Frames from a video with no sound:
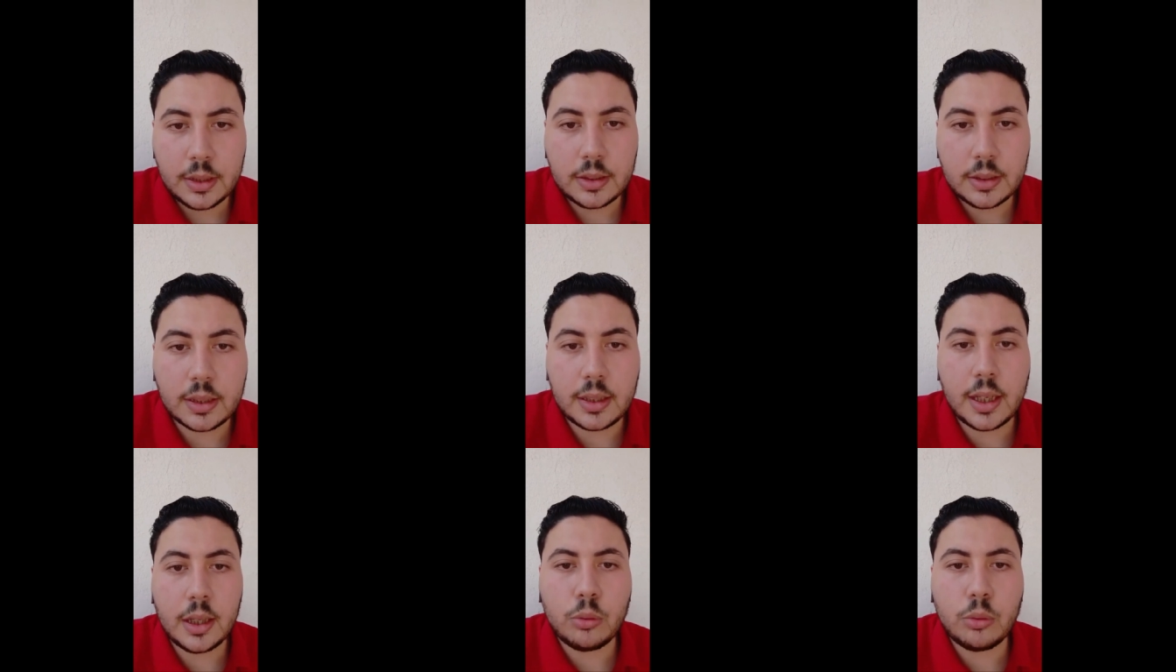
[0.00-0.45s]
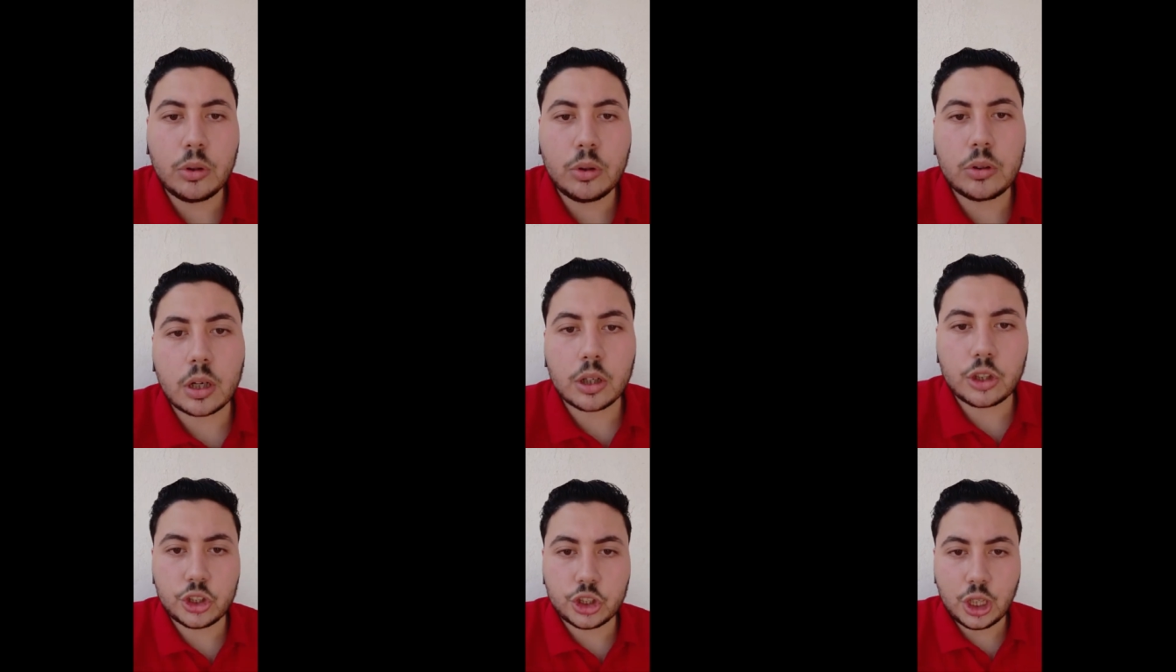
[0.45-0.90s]
تداول
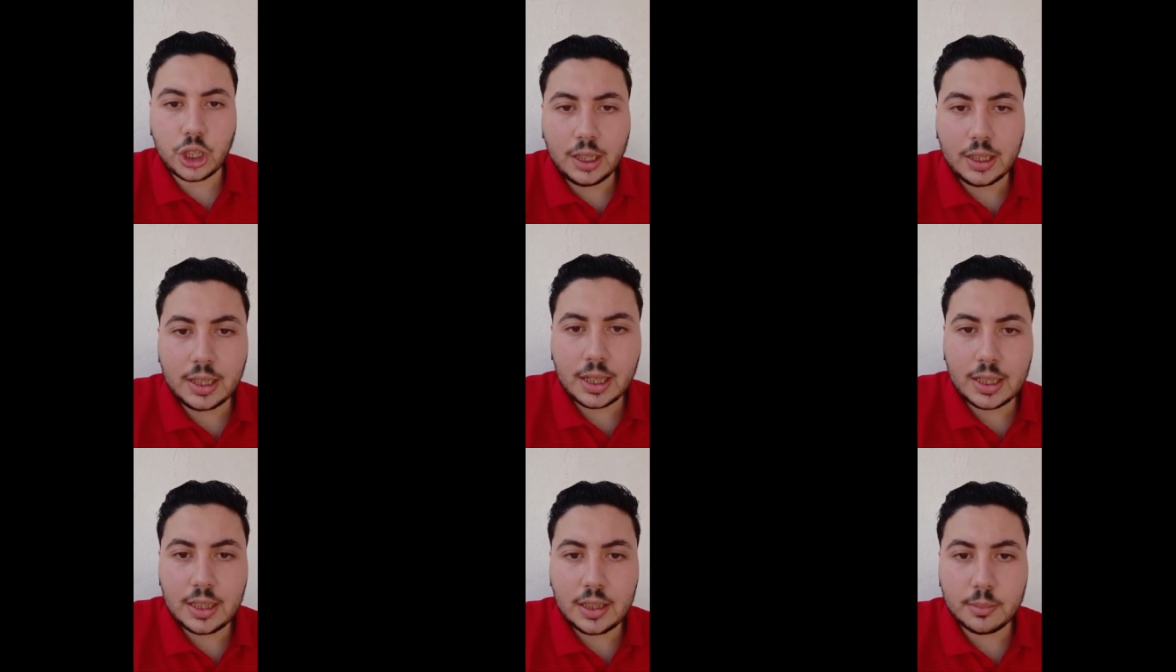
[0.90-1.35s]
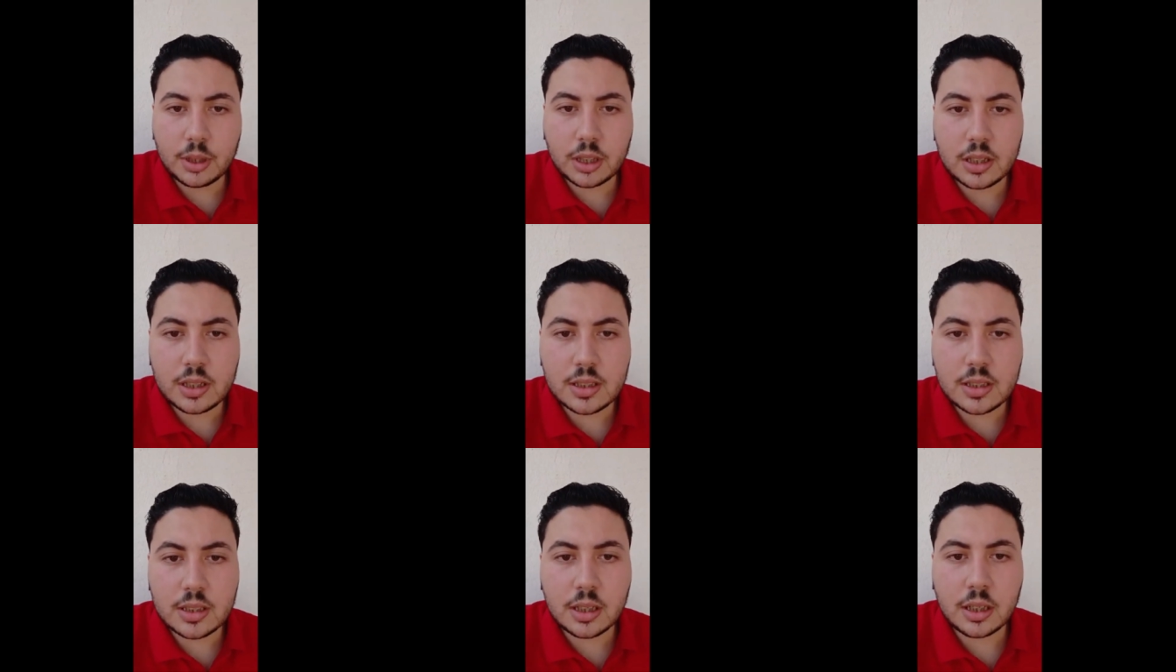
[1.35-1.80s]
ترشح لي اي
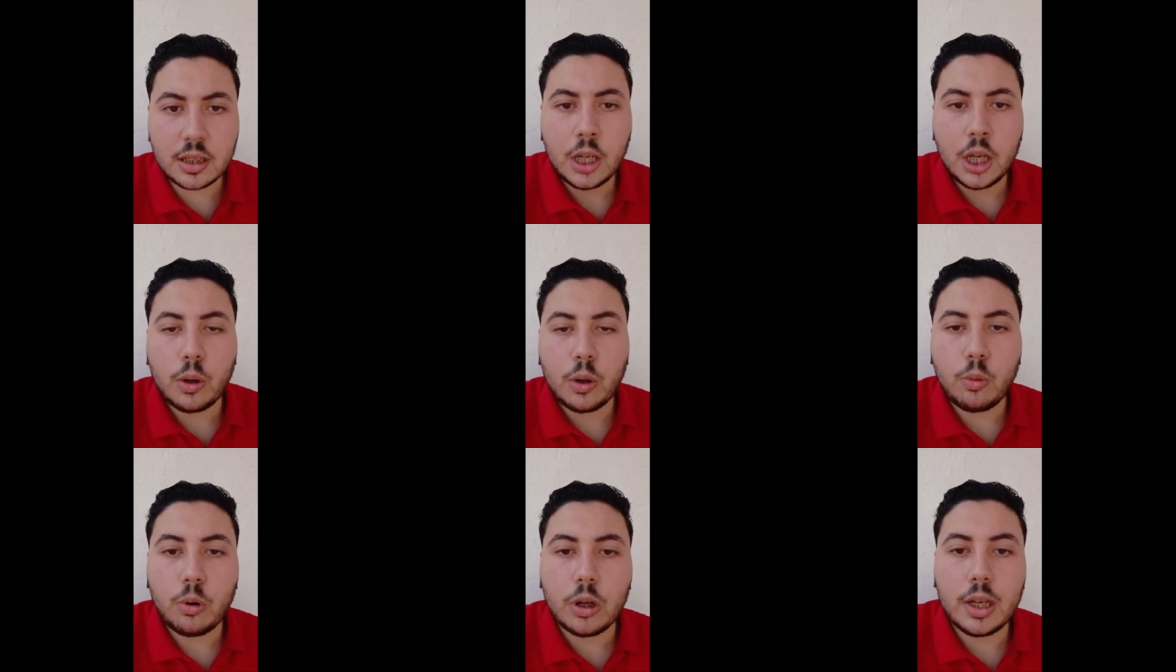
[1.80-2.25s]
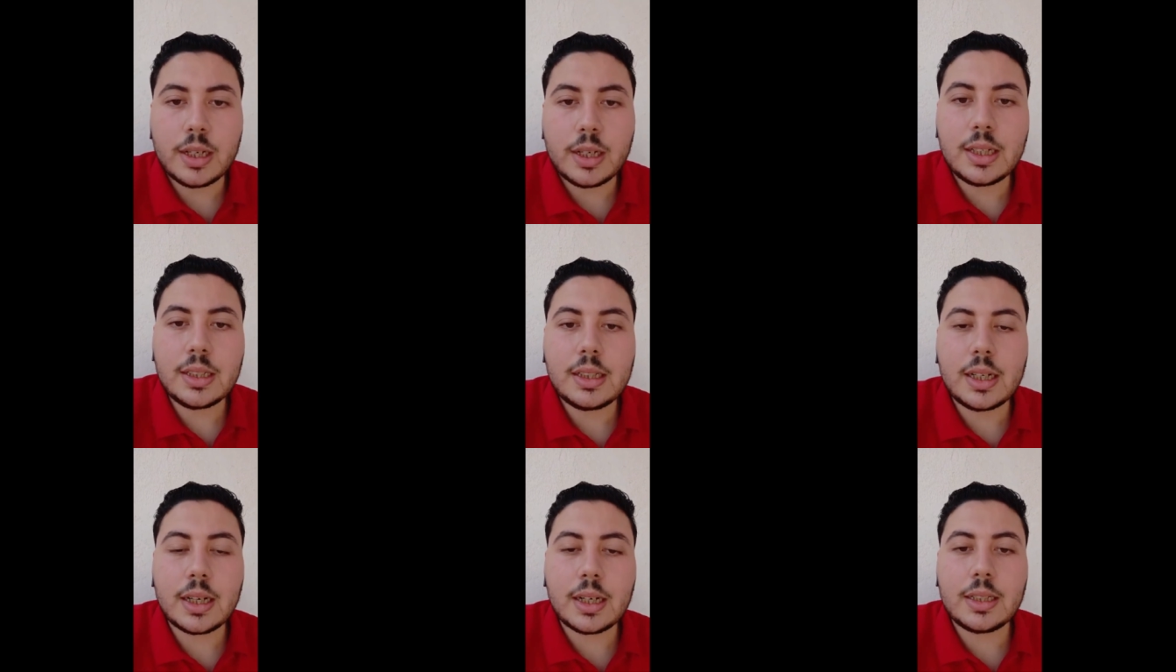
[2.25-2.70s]
منصه والله
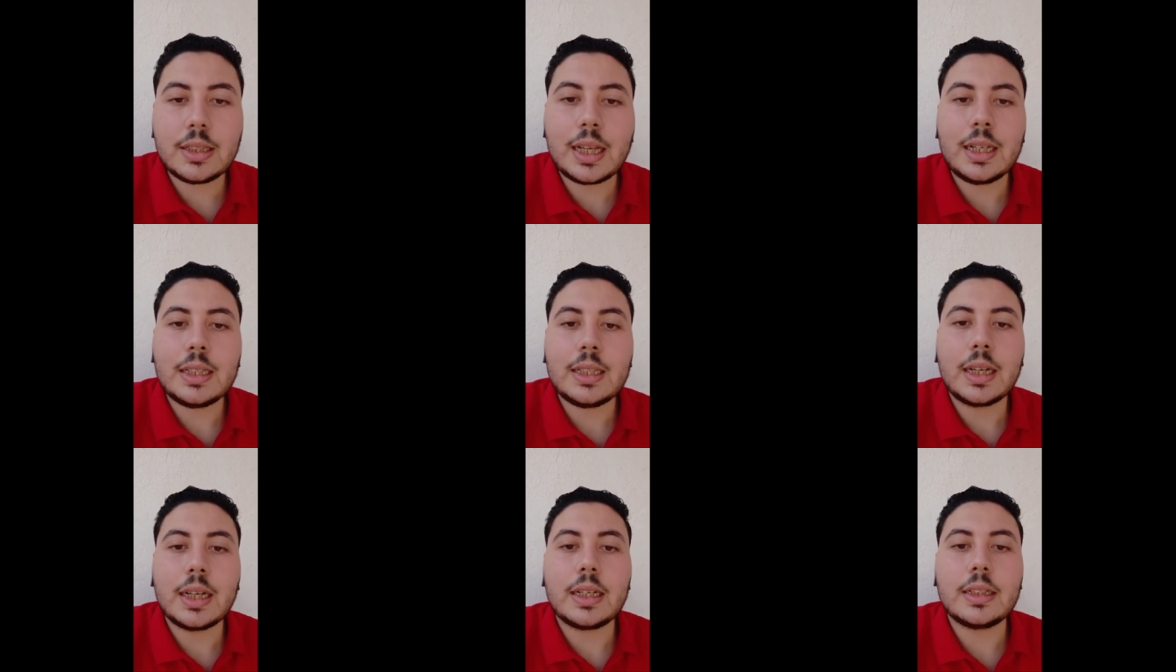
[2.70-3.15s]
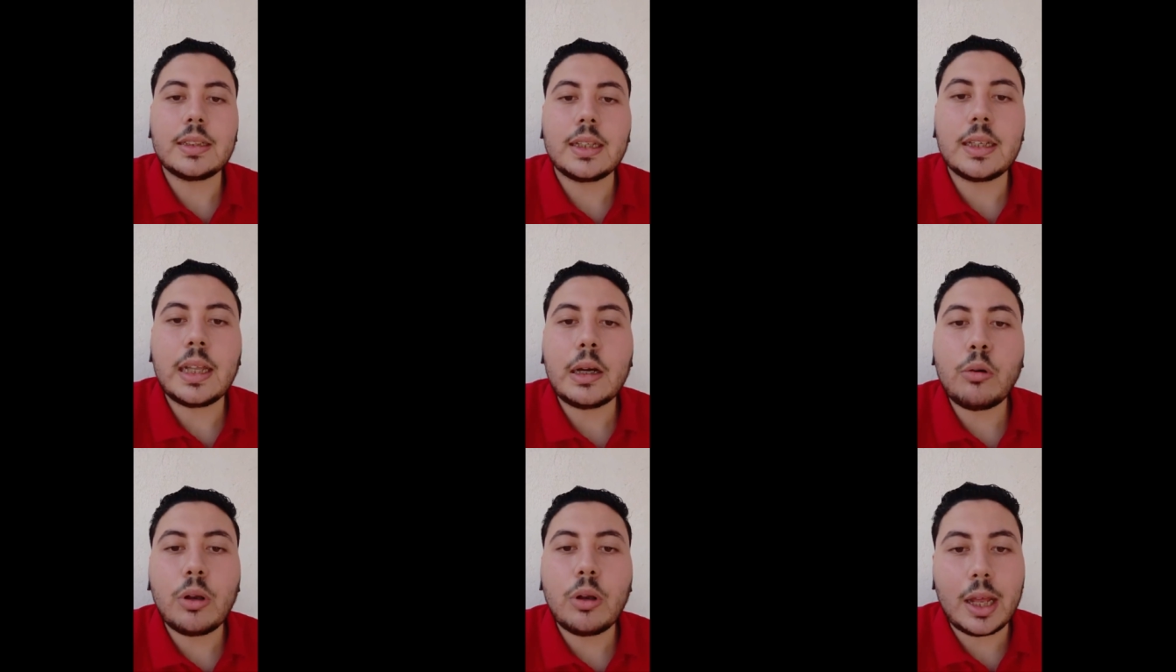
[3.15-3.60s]
نادر انت عندك
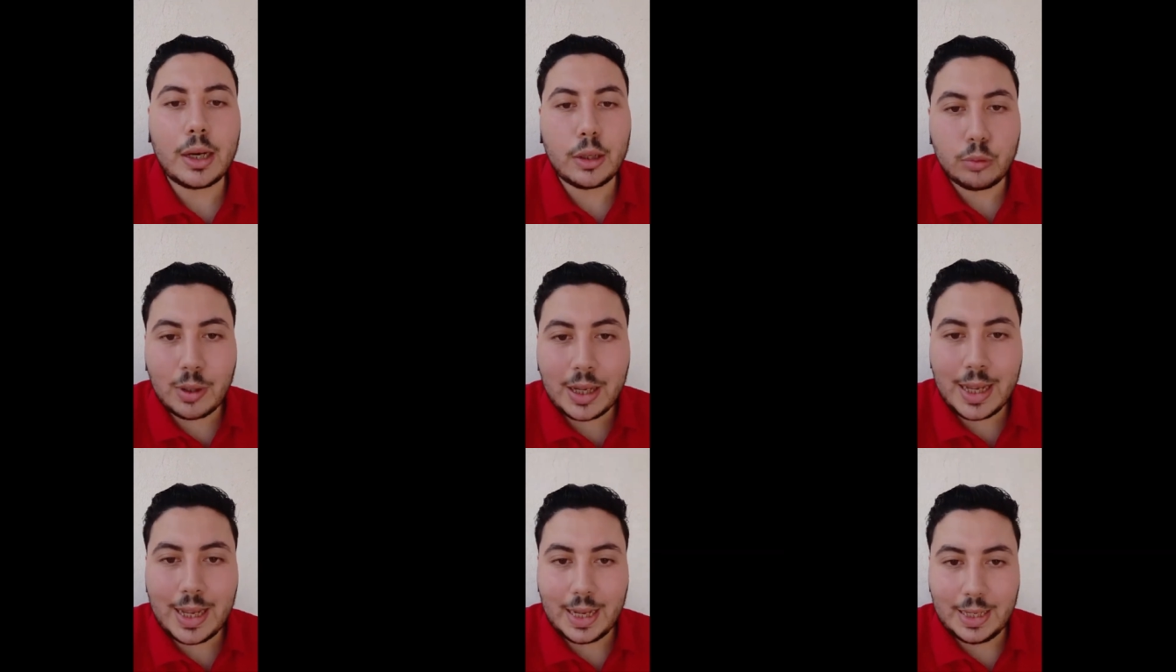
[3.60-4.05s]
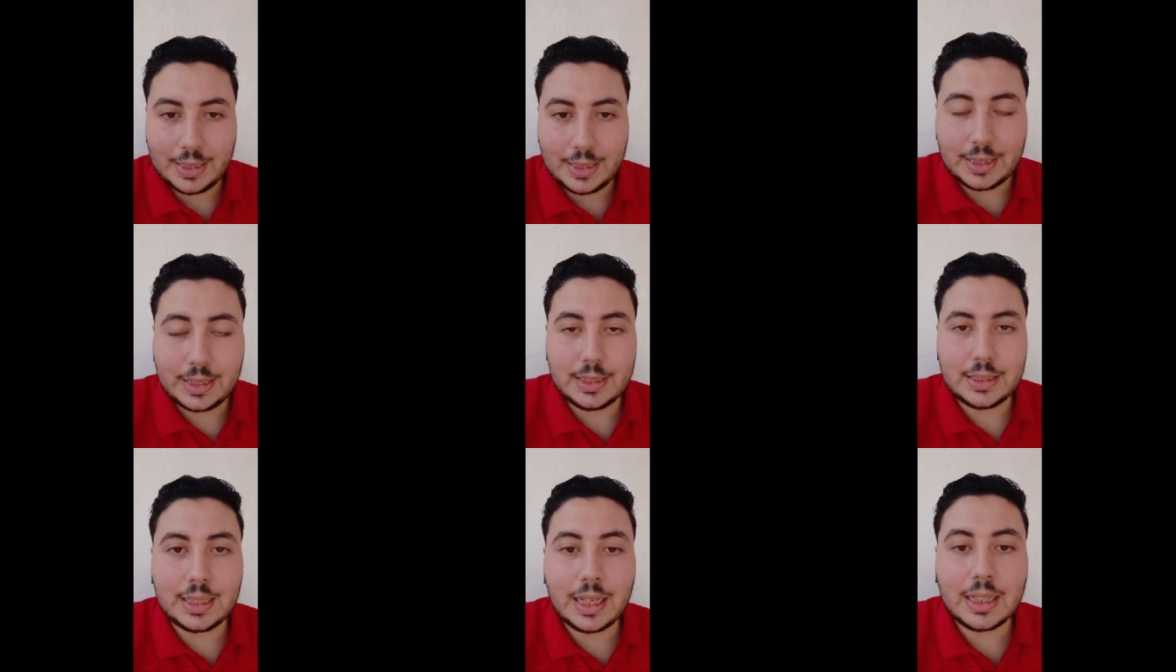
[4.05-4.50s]
التداول انواع
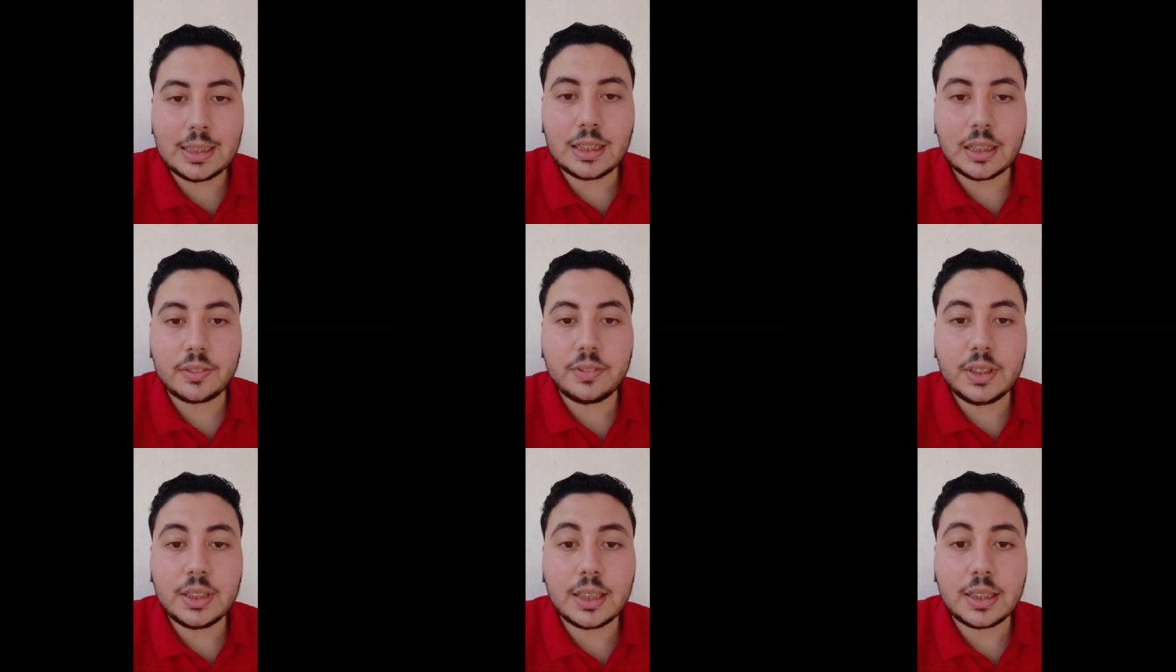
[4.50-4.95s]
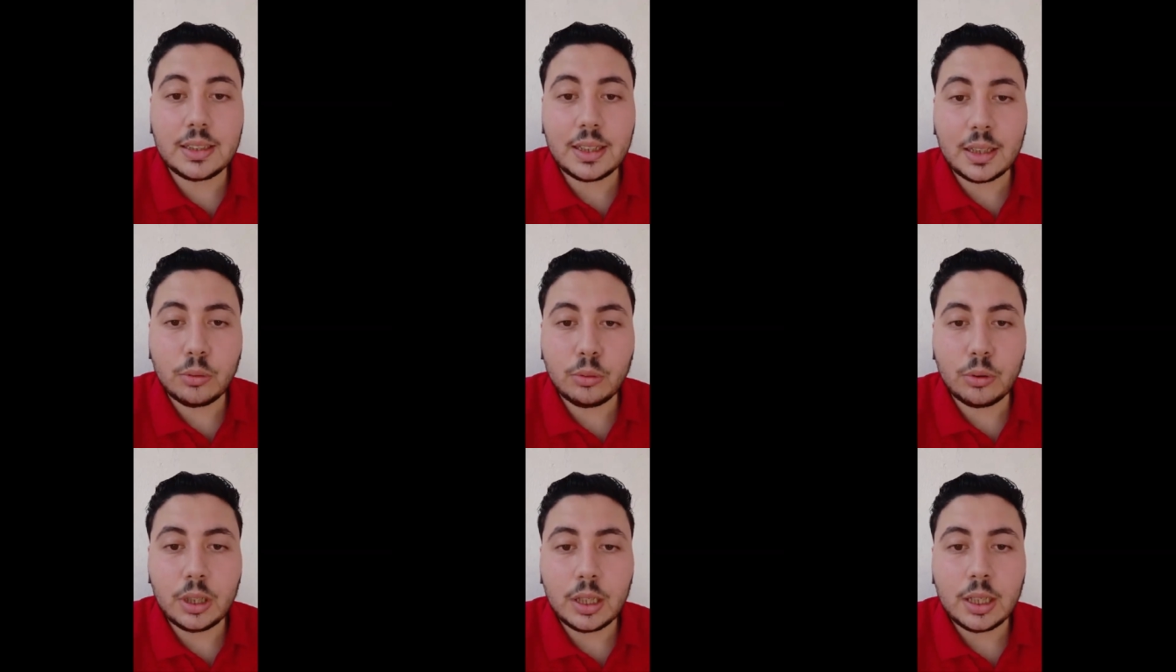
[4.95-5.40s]
يعني انت عندك في
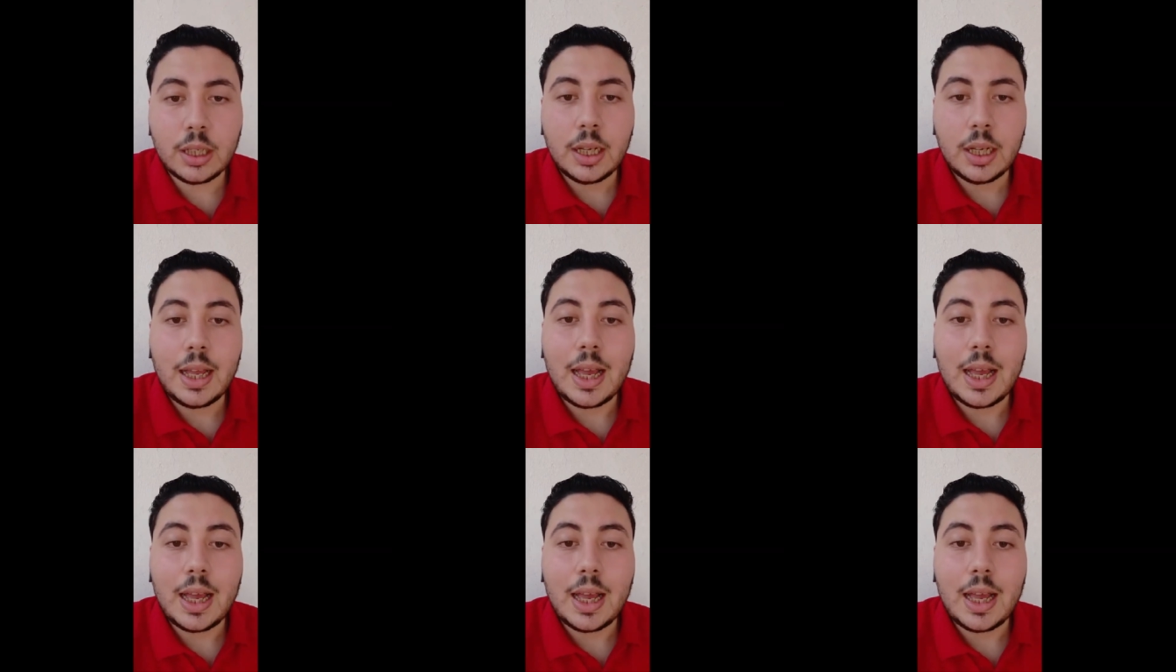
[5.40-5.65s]
تداول